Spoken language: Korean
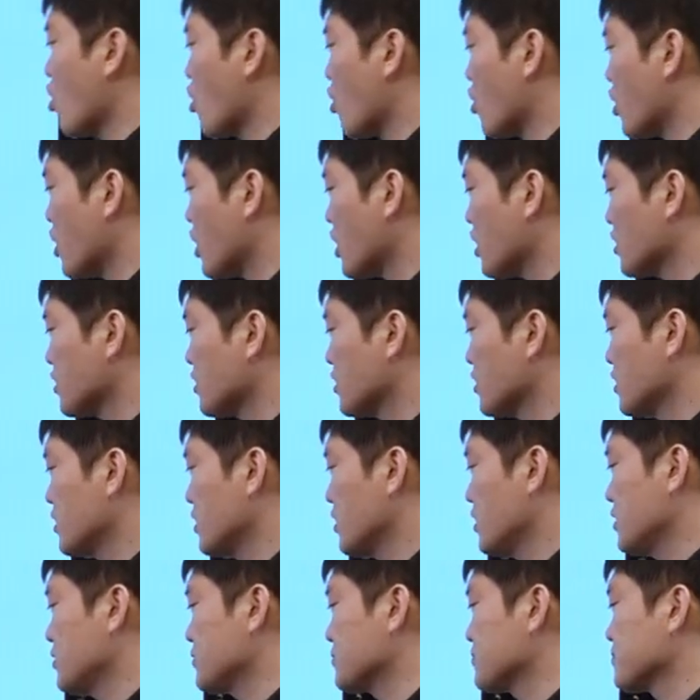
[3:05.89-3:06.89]
are
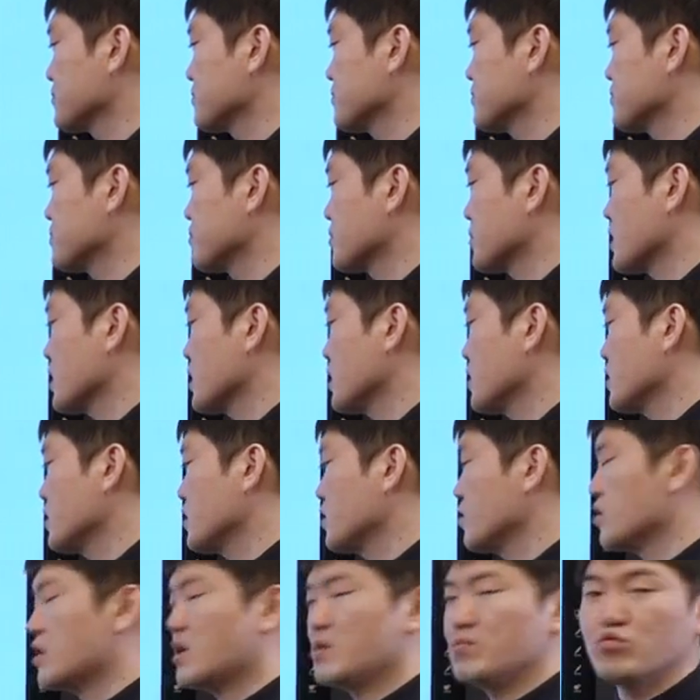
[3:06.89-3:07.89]

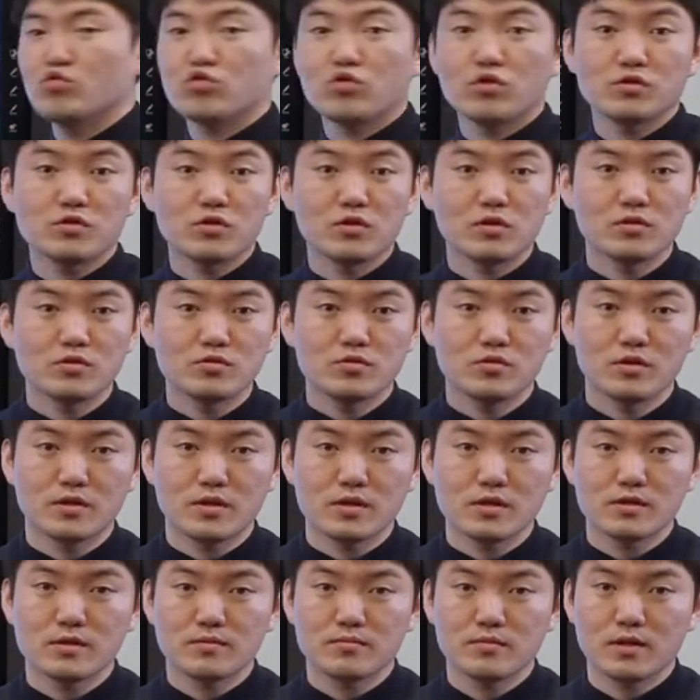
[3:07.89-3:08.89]
이렇게 묶어서 읽을 수
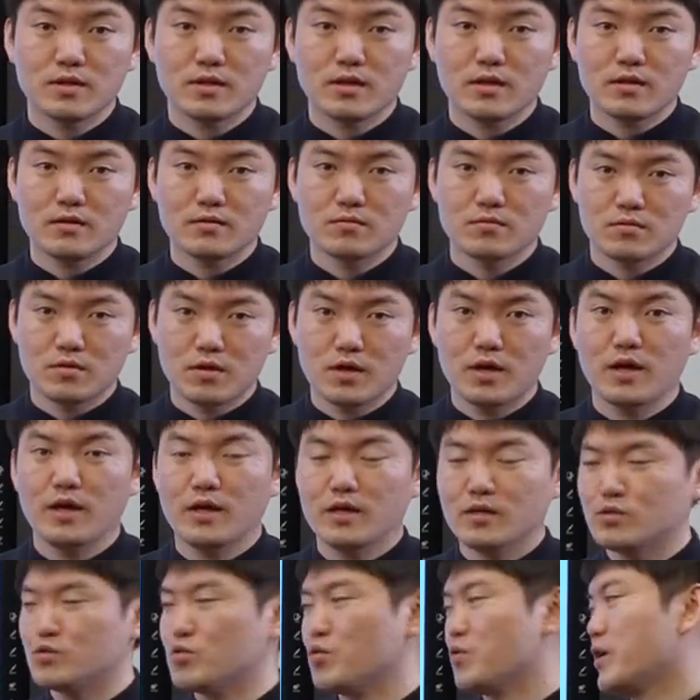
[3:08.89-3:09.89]
있겠습니까?
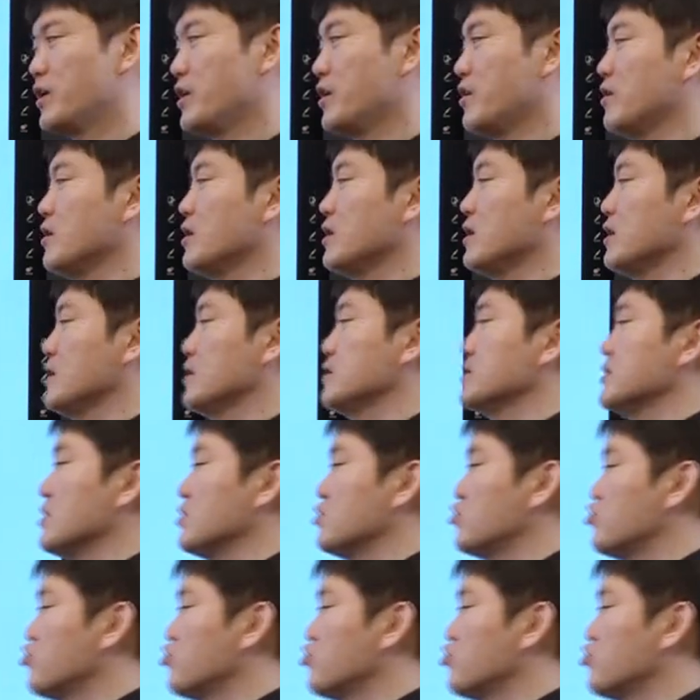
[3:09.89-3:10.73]
오케이, 좋아요. 자,